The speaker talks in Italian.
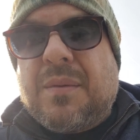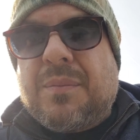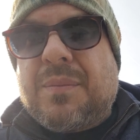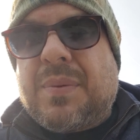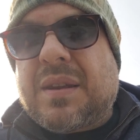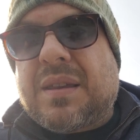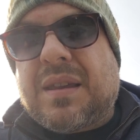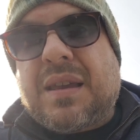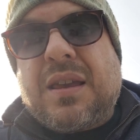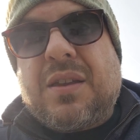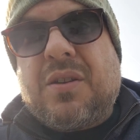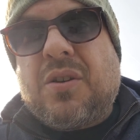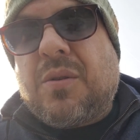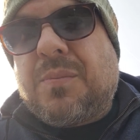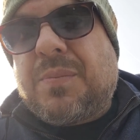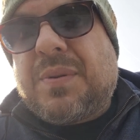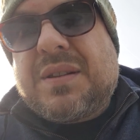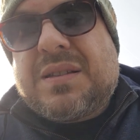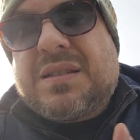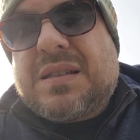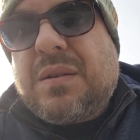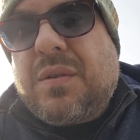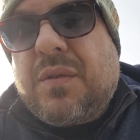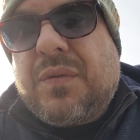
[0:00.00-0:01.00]
perché io
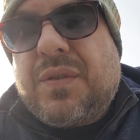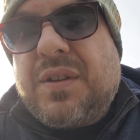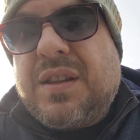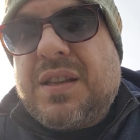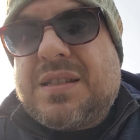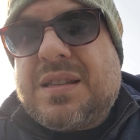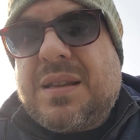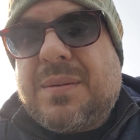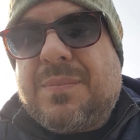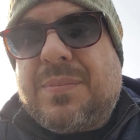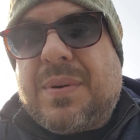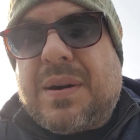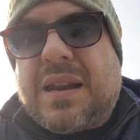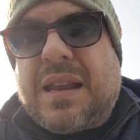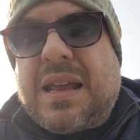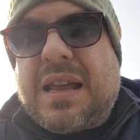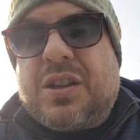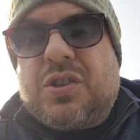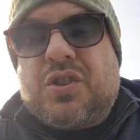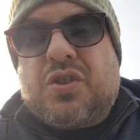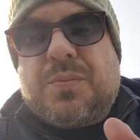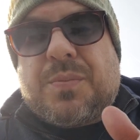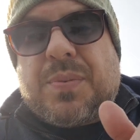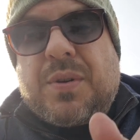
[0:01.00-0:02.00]
pensavo finisse in
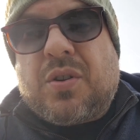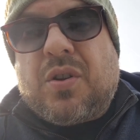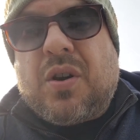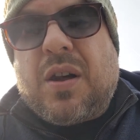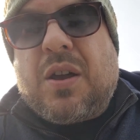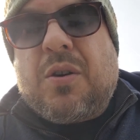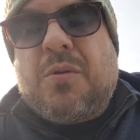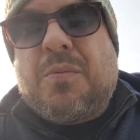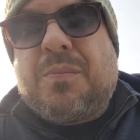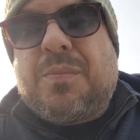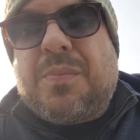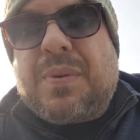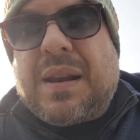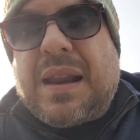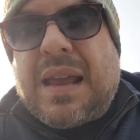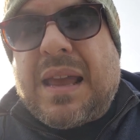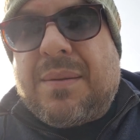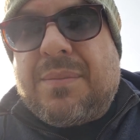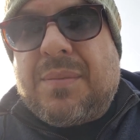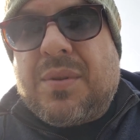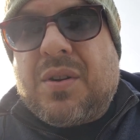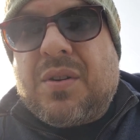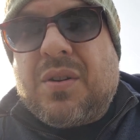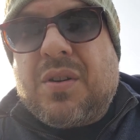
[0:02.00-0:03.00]
pareggio, però è un
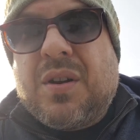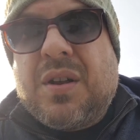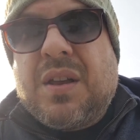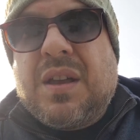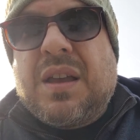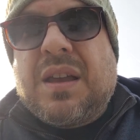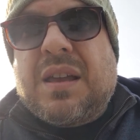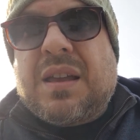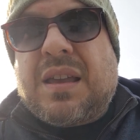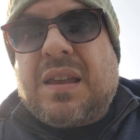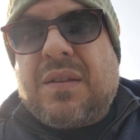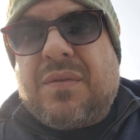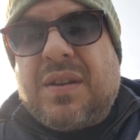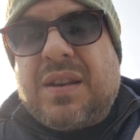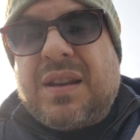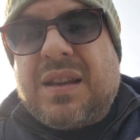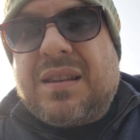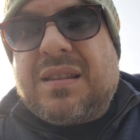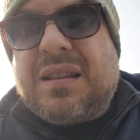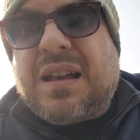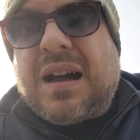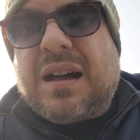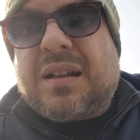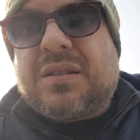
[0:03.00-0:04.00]
premio che
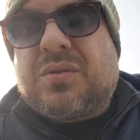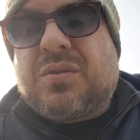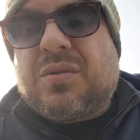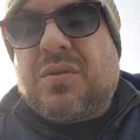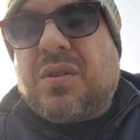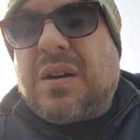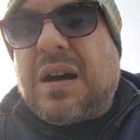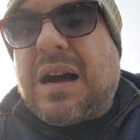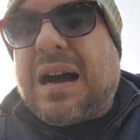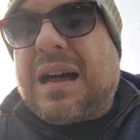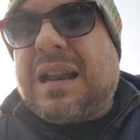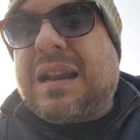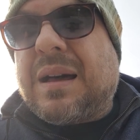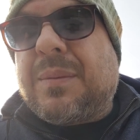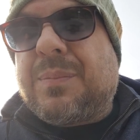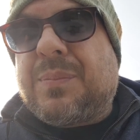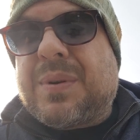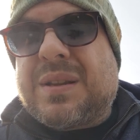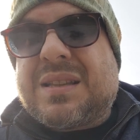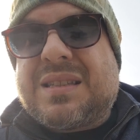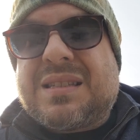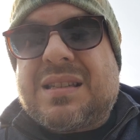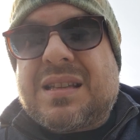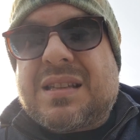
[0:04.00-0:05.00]
viene dato alla
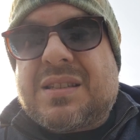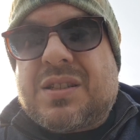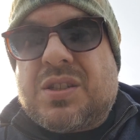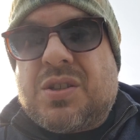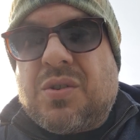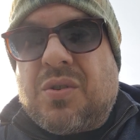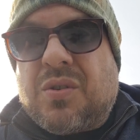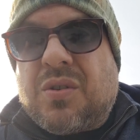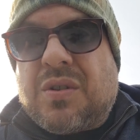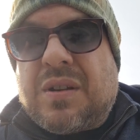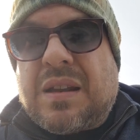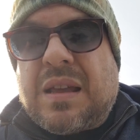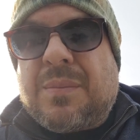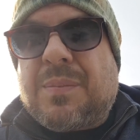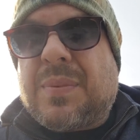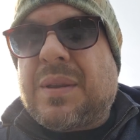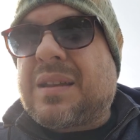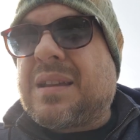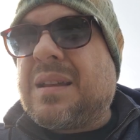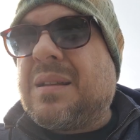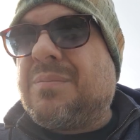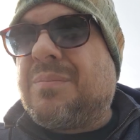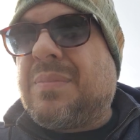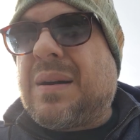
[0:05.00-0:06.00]
prestazione
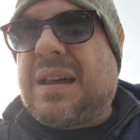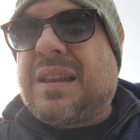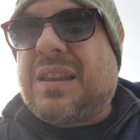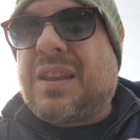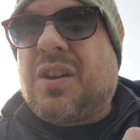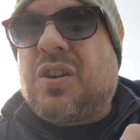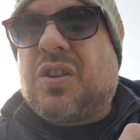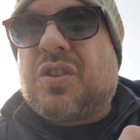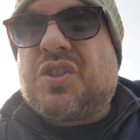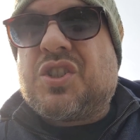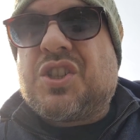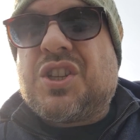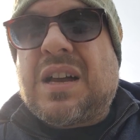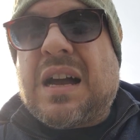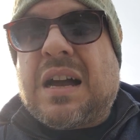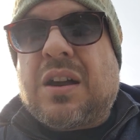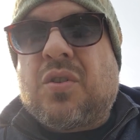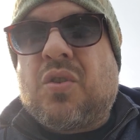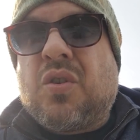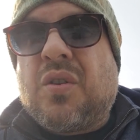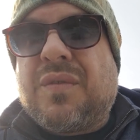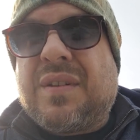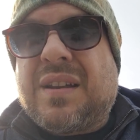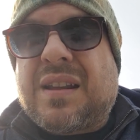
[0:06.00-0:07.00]
perché il Bari oggi ha
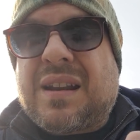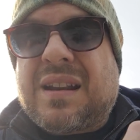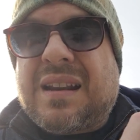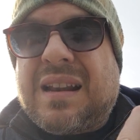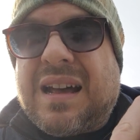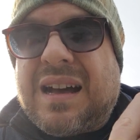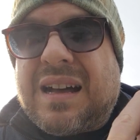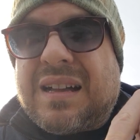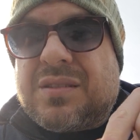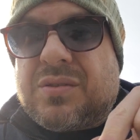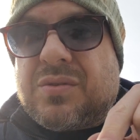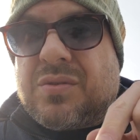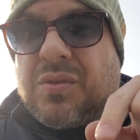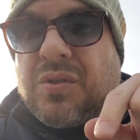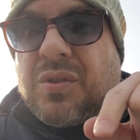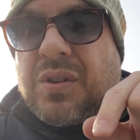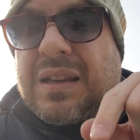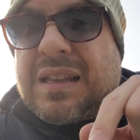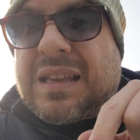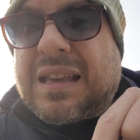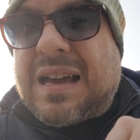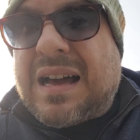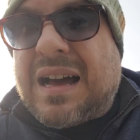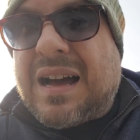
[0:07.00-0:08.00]
governato
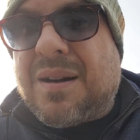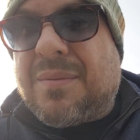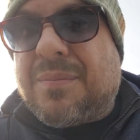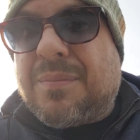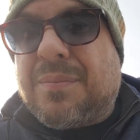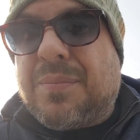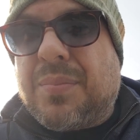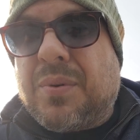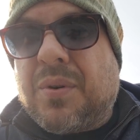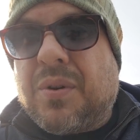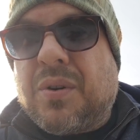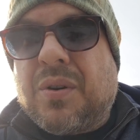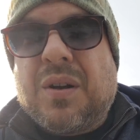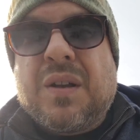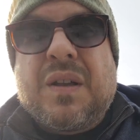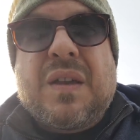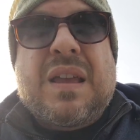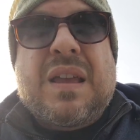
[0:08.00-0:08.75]
il campo